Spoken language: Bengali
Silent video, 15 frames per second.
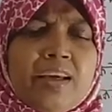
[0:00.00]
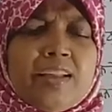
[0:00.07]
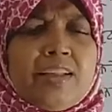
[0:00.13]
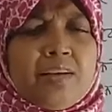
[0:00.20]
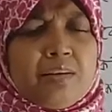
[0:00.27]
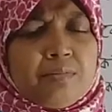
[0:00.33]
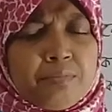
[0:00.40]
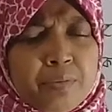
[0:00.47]

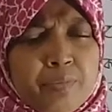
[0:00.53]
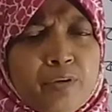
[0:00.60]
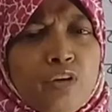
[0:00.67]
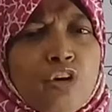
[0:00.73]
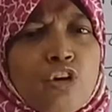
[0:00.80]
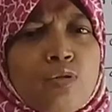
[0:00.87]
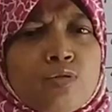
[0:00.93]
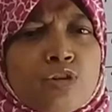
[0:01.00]
এদের বিভিন্ন
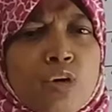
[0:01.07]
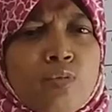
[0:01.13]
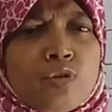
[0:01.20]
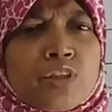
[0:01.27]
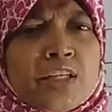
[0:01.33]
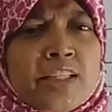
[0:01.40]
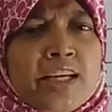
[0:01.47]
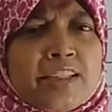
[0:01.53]
রকম
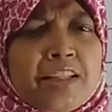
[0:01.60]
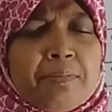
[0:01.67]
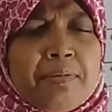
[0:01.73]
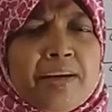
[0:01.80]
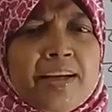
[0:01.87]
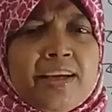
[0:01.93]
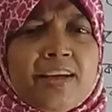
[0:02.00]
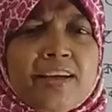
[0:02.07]
সমস্যা থাকতে
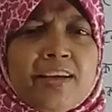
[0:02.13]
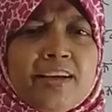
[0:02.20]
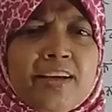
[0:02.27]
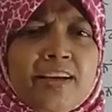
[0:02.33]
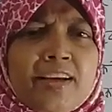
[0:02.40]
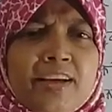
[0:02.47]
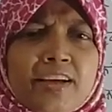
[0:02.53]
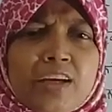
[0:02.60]
পারে
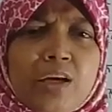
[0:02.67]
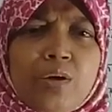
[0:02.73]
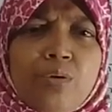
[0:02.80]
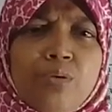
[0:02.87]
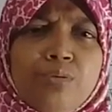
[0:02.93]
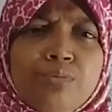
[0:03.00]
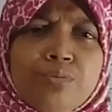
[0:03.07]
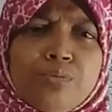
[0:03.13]
কেউ
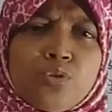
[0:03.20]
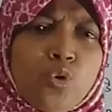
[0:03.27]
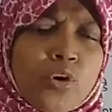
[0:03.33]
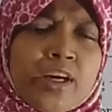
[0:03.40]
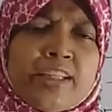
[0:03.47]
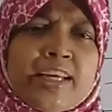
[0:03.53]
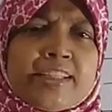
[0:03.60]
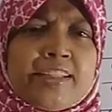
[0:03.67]

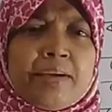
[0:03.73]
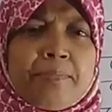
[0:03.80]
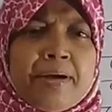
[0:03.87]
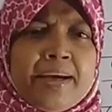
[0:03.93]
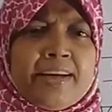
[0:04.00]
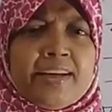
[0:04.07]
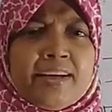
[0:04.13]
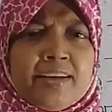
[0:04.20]
চোখে দেখতে
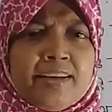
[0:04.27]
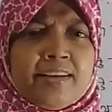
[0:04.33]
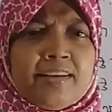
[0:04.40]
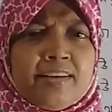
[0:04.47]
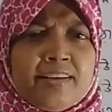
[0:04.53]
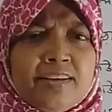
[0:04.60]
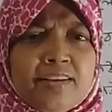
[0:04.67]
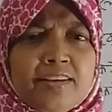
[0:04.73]
পায় না
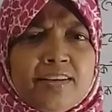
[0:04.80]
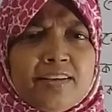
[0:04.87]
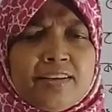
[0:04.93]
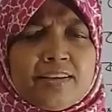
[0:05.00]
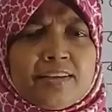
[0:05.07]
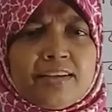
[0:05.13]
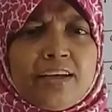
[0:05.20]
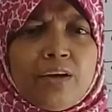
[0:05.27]

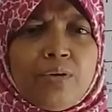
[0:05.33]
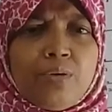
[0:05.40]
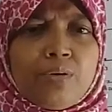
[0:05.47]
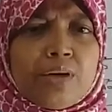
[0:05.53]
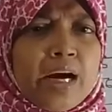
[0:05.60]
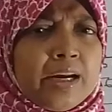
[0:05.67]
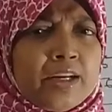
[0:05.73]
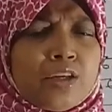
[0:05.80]
কেউ
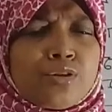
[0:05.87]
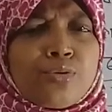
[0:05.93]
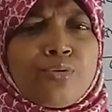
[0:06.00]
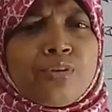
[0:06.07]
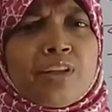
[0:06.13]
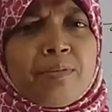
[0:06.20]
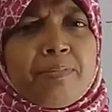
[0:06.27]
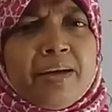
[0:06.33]
কানে
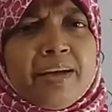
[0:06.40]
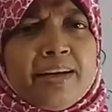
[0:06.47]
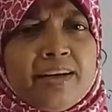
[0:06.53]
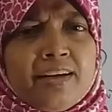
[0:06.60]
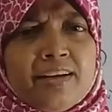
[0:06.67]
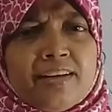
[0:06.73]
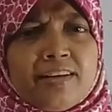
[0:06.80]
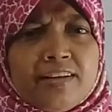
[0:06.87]
শুনতে পায়
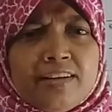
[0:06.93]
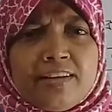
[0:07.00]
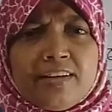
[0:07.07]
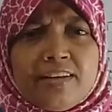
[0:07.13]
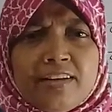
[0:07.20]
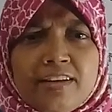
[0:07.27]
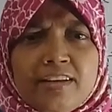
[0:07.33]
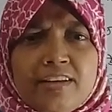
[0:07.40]
না
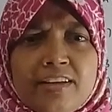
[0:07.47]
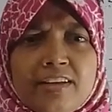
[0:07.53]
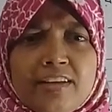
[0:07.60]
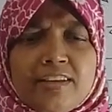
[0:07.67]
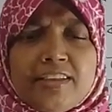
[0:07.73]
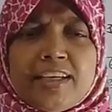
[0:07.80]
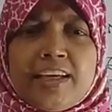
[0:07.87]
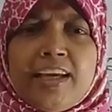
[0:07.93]

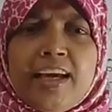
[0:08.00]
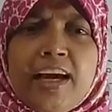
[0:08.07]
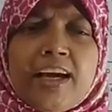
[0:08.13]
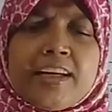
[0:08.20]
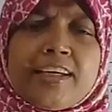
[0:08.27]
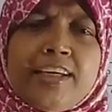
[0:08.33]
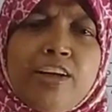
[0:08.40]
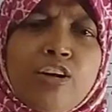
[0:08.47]
দেখি
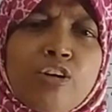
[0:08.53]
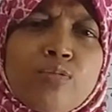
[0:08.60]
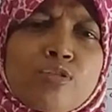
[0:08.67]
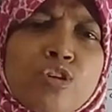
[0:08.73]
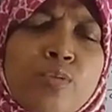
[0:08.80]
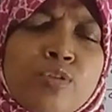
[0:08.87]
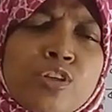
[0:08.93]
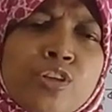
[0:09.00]
আর কীরকম
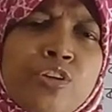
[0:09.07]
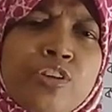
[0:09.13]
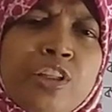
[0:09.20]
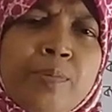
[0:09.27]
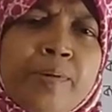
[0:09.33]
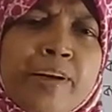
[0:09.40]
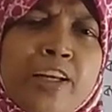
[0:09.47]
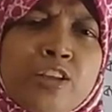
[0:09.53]
সমস্যা
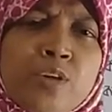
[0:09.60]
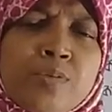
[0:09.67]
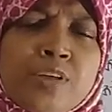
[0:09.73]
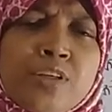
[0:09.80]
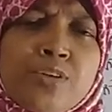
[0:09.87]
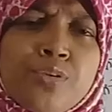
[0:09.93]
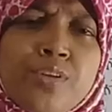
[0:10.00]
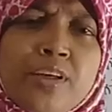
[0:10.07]
হতে পারে এসব
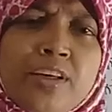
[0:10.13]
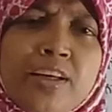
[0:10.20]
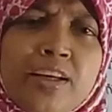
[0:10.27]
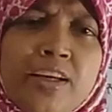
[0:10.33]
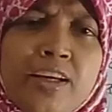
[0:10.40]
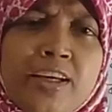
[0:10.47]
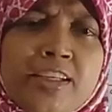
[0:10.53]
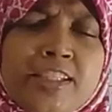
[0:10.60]
শিশুদের
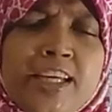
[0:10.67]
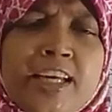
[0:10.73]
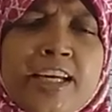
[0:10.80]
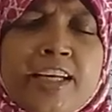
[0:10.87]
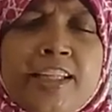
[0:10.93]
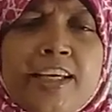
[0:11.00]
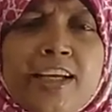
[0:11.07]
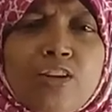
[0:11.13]

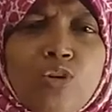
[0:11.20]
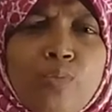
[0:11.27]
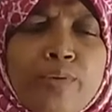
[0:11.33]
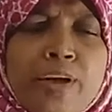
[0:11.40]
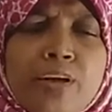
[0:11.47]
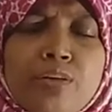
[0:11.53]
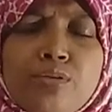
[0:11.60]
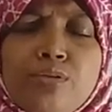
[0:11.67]
শিক্ষার্থীরা
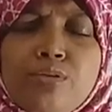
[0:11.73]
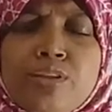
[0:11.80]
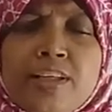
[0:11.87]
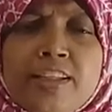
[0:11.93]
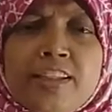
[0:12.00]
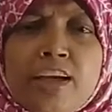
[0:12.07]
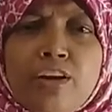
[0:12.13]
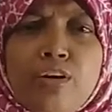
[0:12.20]
তোমরা একটু
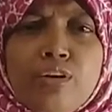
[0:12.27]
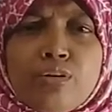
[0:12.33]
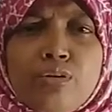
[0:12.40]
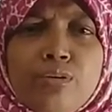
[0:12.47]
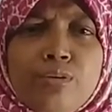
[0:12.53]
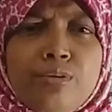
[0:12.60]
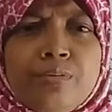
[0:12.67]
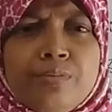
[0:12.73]
চিন্তা করো
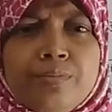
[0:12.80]
তো